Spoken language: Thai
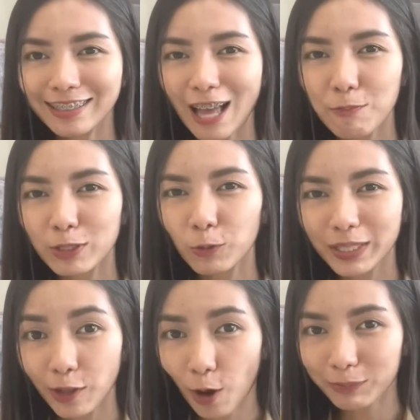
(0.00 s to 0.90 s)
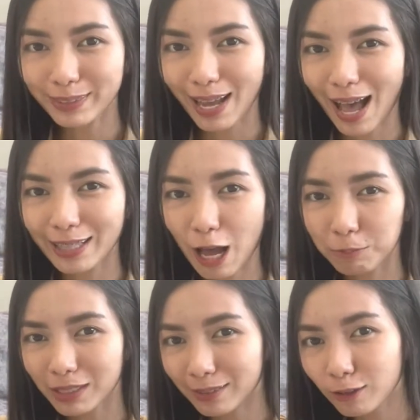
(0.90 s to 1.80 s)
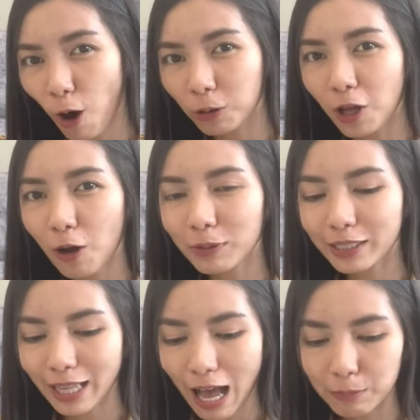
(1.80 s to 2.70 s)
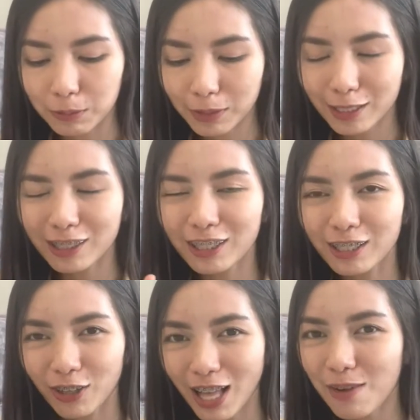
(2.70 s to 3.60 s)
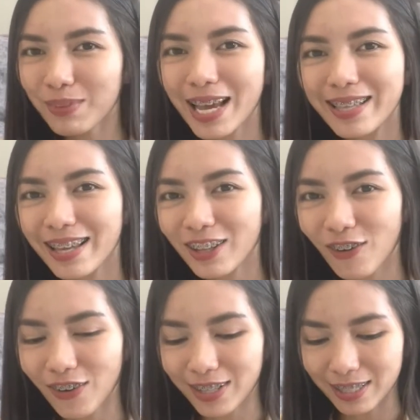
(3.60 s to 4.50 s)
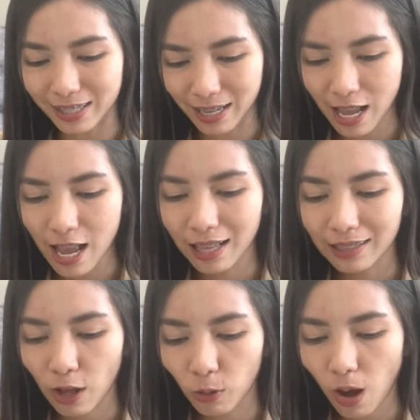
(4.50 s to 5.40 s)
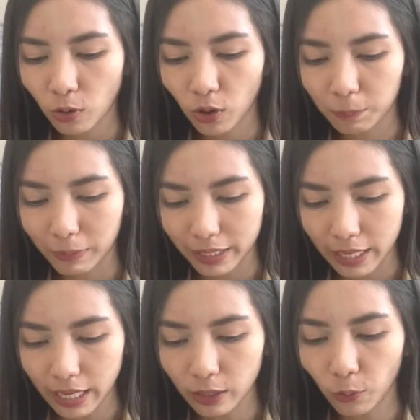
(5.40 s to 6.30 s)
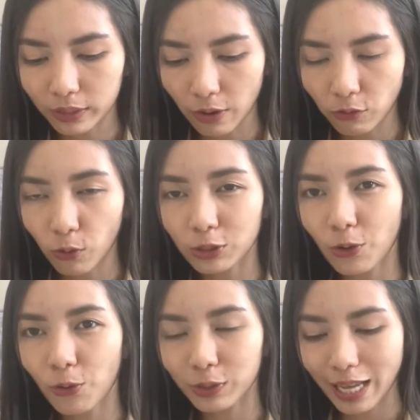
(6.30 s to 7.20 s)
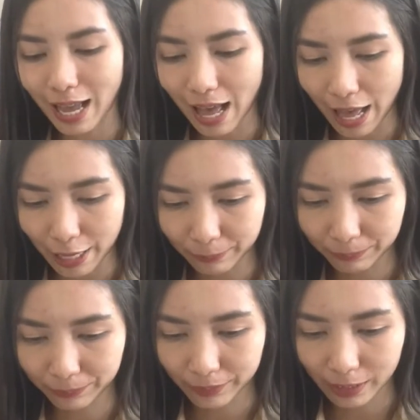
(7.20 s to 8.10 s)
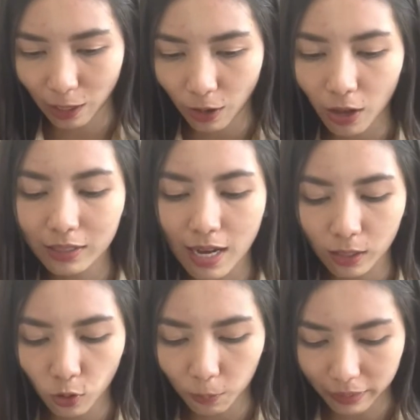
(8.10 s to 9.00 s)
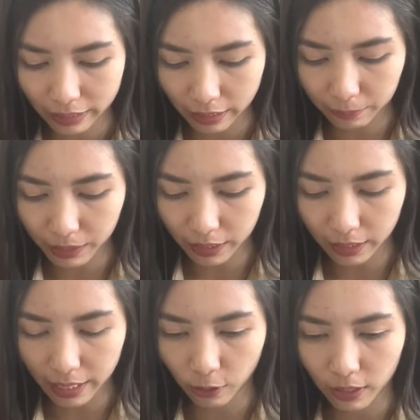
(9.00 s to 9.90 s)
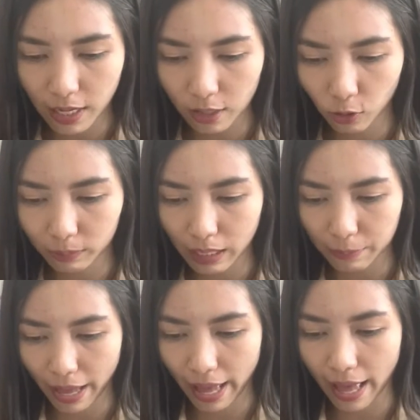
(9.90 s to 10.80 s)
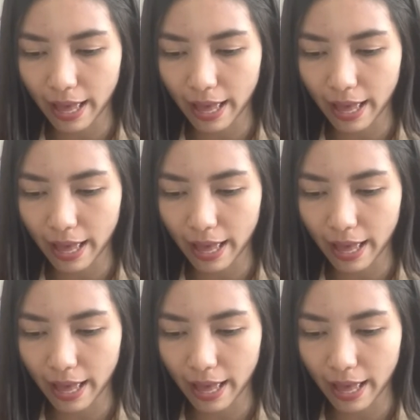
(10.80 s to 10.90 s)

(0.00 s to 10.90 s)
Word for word: ทำให้ดูอีกรอบนึงนะคะ ทำถึง2รอบเลยนะคะ เพื่อนๆ ต้องทำได้แน่นอน เราก็กดไปที่โหลดอะโฟโต้นะคะ แล้วก็เลือกรูปเหมือนเดิมเลย แล้วก็เลือกรูปนี้มา